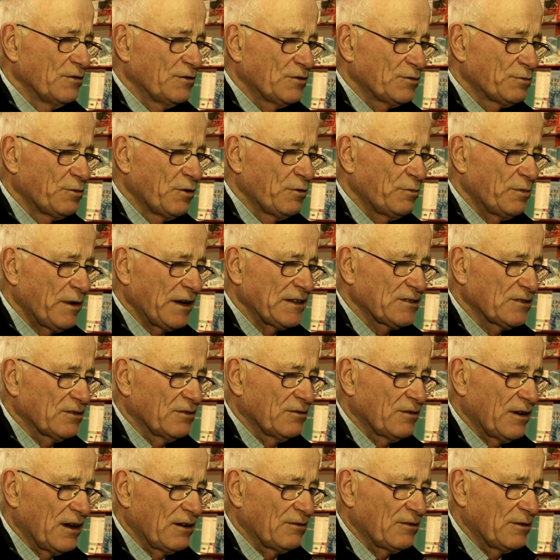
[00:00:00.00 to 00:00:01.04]

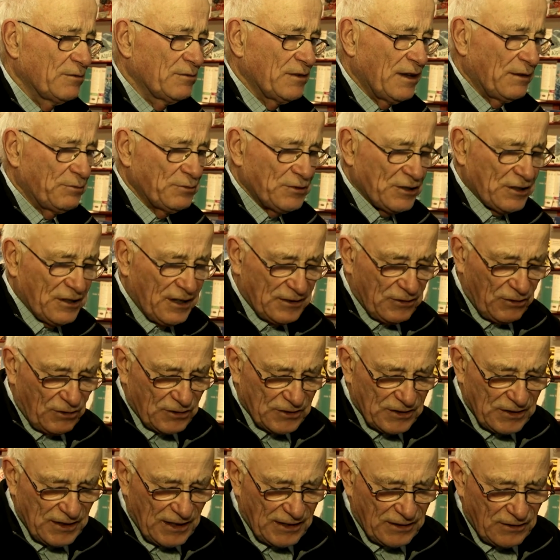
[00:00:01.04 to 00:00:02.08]
współpracowałem. Na przykład
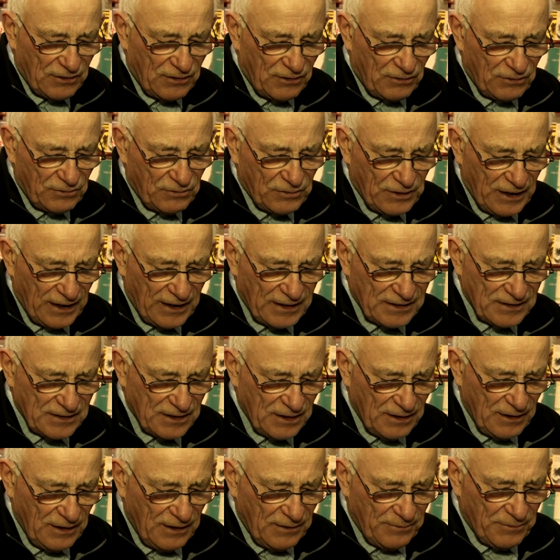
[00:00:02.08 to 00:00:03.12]
ostatnio
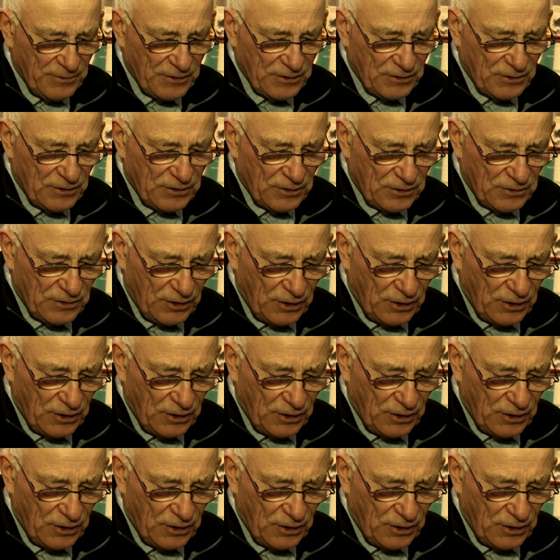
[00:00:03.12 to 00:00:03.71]
teraz y,